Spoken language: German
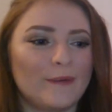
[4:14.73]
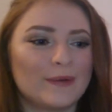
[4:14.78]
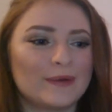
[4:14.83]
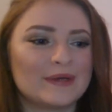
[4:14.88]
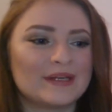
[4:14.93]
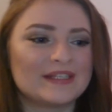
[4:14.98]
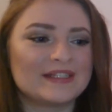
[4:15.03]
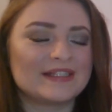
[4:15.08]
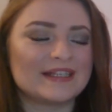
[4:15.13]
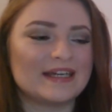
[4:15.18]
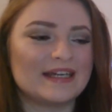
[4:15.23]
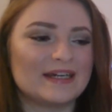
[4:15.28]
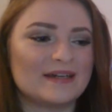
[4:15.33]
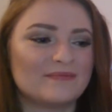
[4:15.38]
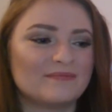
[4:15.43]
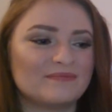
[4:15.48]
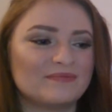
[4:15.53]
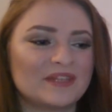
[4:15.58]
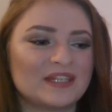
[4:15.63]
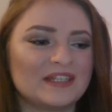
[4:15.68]
Und
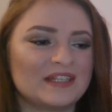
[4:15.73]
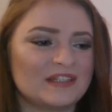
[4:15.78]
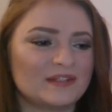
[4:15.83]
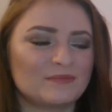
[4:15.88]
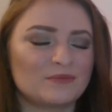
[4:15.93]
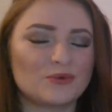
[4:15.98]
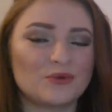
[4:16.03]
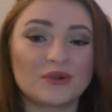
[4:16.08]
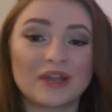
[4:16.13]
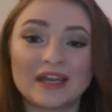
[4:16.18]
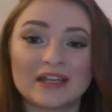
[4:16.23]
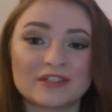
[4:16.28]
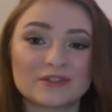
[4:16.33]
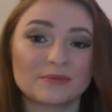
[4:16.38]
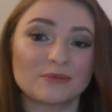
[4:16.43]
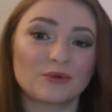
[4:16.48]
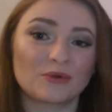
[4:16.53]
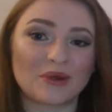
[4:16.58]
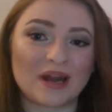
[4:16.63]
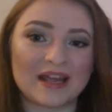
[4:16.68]
ähm, in diesem Buch geht es
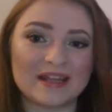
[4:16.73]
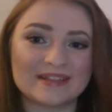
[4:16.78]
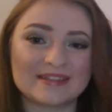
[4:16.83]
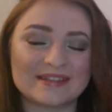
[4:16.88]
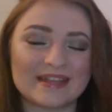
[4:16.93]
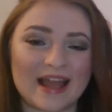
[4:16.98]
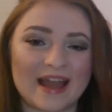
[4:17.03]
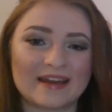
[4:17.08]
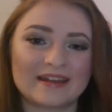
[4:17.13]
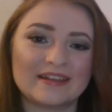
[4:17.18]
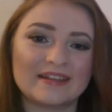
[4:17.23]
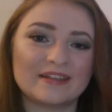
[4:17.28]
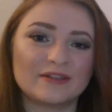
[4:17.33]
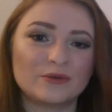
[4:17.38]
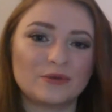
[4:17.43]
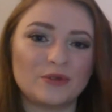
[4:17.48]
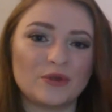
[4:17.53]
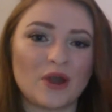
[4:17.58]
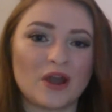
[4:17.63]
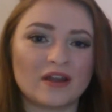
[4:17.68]
um Grace, die eigentlich in
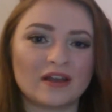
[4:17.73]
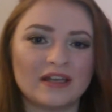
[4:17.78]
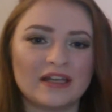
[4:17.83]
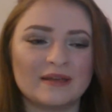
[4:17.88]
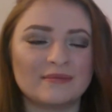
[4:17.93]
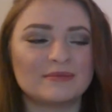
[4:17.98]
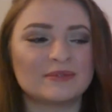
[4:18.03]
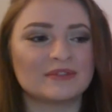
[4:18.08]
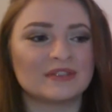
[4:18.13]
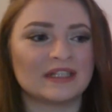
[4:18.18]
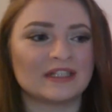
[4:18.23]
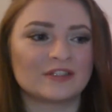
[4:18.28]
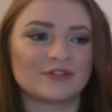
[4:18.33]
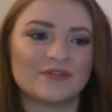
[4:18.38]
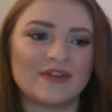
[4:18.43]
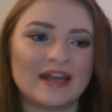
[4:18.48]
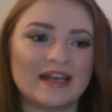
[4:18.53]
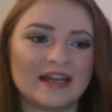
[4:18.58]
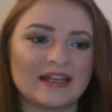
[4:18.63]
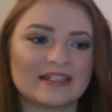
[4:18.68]
New York lebt und dann
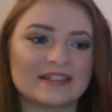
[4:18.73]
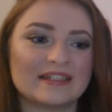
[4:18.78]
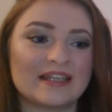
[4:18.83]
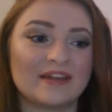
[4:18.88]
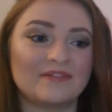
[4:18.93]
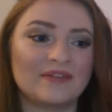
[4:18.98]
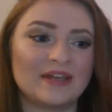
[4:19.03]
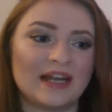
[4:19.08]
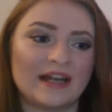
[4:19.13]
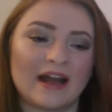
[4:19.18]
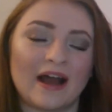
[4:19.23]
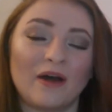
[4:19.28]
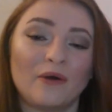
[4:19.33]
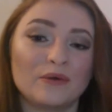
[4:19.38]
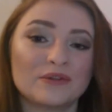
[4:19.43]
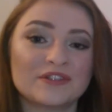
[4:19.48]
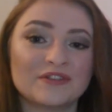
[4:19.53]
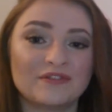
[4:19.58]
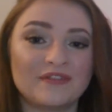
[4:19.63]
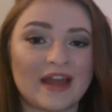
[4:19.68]
zur Weihnachtszeit wieder nach
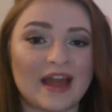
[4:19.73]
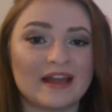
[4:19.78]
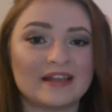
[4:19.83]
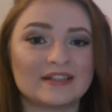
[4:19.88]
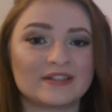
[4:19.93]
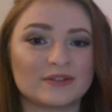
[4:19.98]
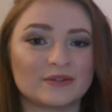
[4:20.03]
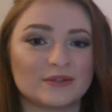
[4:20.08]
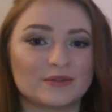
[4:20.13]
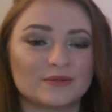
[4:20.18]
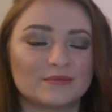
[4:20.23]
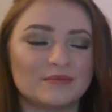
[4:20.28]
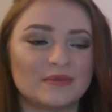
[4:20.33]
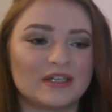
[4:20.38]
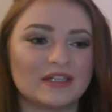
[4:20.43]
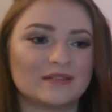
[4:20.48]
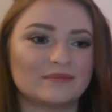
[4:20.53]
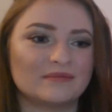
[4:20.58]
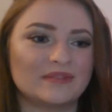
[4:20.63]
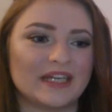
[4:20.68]
Hause fährt, um
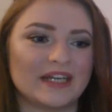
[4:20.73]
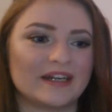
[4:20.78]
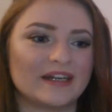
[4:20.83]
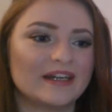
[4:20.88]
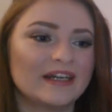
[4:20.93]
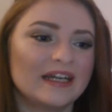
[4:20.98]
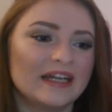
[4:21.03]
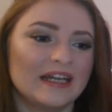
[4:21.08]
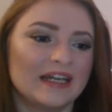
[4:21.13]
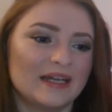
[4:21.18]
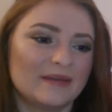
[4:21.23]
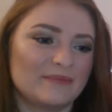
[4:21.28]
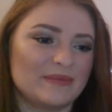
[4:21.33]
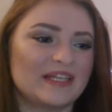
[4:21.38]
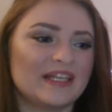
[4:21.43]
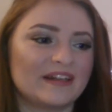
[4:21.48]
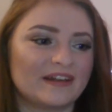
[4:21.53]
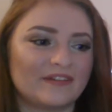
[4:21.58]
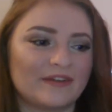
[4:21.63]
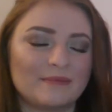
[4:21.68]
ähm, ja,
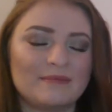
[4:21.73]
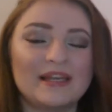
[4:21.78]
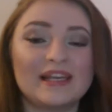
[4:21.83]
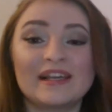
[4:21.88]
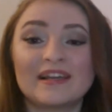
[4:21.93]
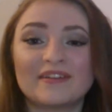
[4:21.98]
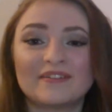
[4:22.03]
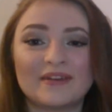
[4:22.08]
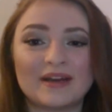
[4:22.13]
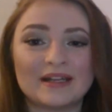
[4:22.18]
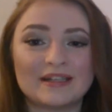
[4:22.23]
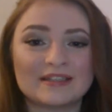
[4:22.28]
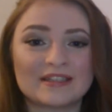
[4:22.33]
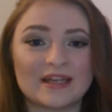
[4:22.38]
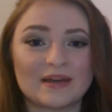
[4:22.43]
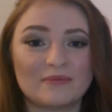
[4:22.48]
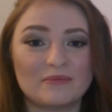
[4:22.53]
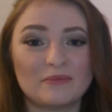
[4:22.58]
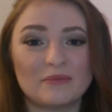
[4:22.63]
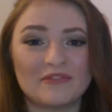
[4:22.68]
mit ihrer Familie
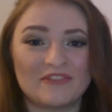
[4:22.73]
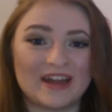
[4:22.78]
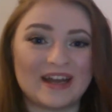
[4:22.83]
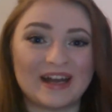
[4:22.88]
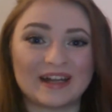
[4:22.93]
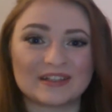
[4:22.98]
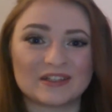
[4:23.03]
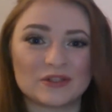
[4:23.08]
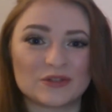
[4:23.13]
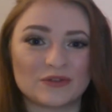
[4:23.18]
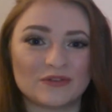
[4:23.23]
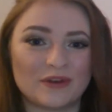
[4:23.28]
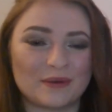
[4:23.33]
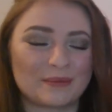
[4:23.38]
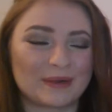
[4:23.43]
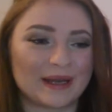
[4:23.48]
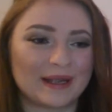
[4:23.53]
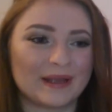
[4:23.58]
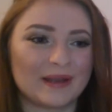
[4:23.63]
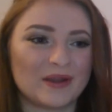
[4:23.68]
gemeinsam Weihnachten zu
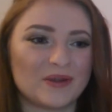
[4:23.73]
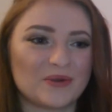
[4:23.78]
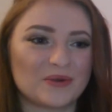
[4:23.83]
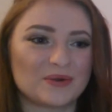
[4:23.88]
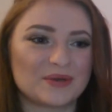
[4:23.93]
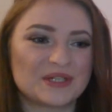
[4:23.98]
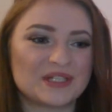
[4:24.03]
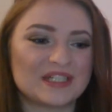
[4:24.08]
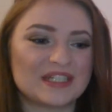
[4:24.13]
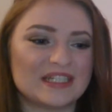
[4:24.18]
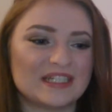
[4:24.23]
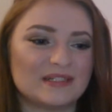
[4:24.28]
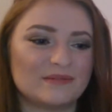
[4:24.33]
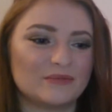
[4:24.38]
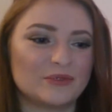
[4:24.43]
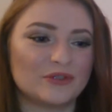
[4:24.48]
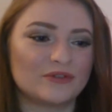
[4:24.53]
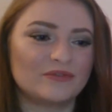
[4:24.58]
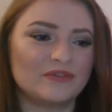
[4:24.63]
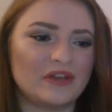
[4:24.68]
verbringen. Und
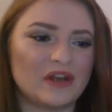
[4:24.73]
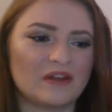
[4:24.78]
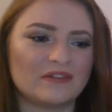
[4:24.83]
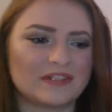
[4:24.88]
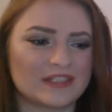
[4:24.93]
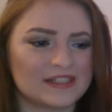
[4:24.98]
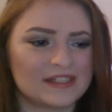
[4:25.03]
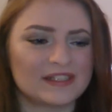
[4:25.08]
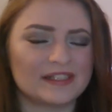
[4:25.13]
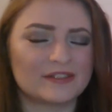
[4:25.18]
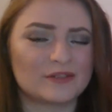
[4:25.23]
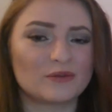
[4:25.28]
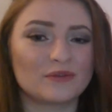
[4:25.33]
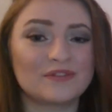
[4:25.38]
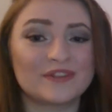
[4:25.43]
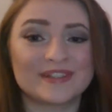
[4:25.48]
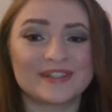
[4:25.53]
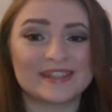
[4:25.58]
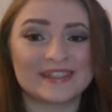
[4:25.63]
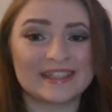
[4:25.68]
ähm, irgendwie läuft es nicht
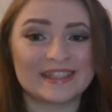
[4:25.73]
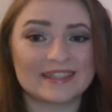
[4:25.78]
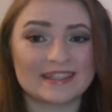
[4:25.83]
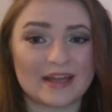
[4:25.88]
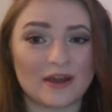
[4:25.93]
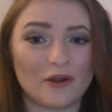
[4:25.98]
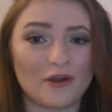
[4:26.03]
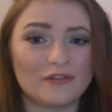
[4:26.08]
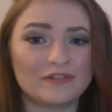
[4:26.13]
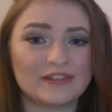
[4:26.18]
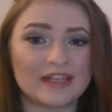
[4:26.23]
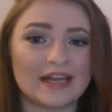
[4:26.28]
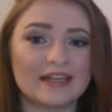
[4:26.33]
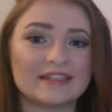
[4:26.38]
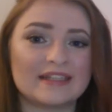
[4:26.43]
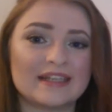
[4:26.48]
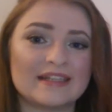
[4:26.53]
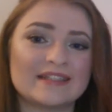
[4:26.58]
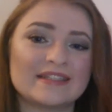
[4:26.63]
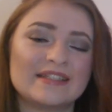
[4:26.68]
so, wie sie sich erhofft
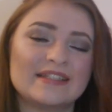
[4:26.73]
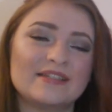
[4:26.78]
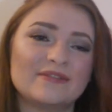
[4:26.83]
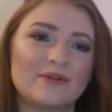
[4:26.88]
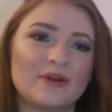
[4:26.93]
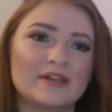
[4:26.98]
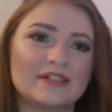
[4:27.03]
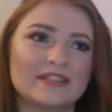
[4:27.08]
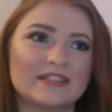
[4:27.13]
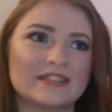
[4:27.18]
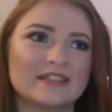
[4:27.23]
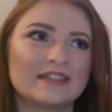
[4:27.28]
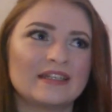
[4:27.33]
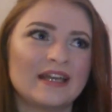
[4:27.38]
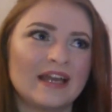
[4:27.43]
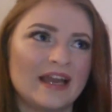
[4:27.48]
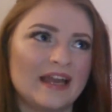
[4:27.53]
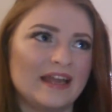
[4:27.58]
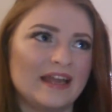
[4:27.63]
hat, denn sie wollte